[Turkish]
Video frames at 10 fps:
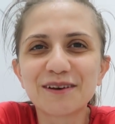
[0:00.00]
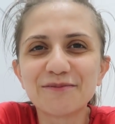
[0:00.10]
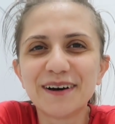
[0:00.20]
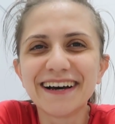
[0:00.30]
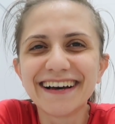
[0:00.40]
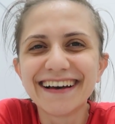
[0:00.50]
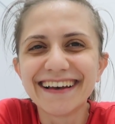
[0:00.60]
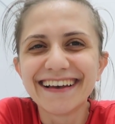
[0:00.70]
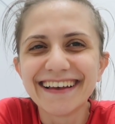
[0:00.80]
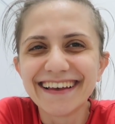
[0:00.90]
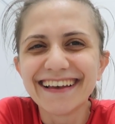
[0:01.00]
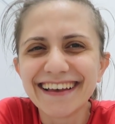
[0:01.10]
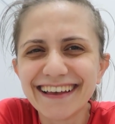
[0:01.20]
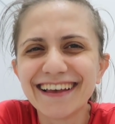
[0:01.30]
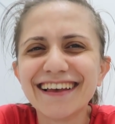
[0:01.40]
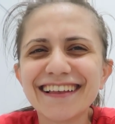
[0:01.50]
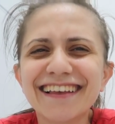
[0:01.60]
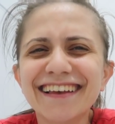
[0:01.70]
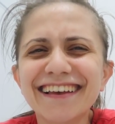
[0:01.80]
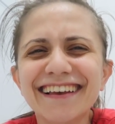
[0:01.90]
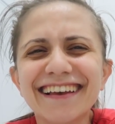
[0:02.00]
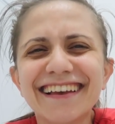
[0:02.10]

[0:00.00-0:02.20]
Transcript: sabah. Ne oldu be?